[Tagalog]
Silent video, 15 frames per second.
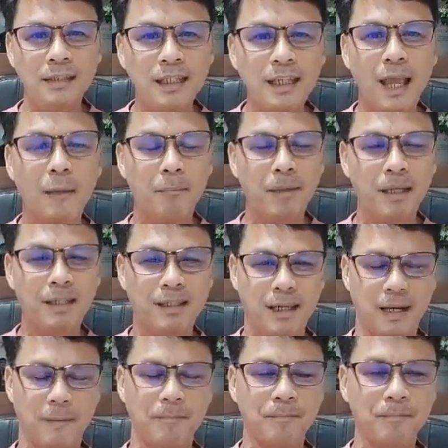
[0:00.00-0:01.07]
sinabi
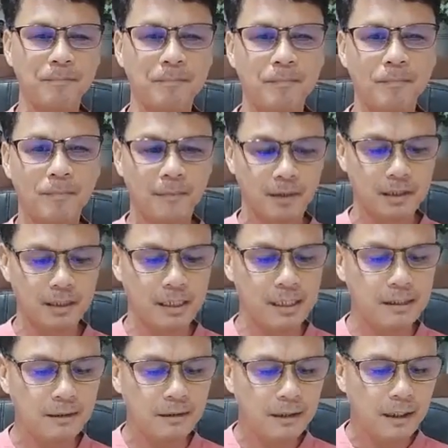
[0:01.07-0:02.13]
niya?
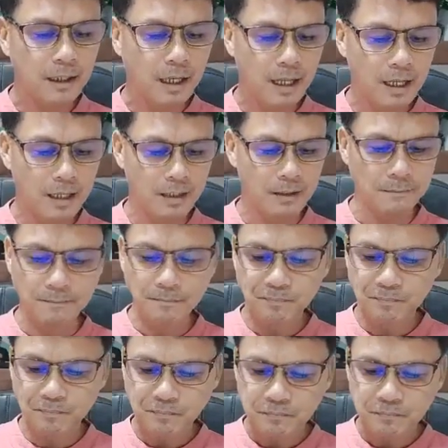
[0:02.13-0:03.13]
Okay? Um,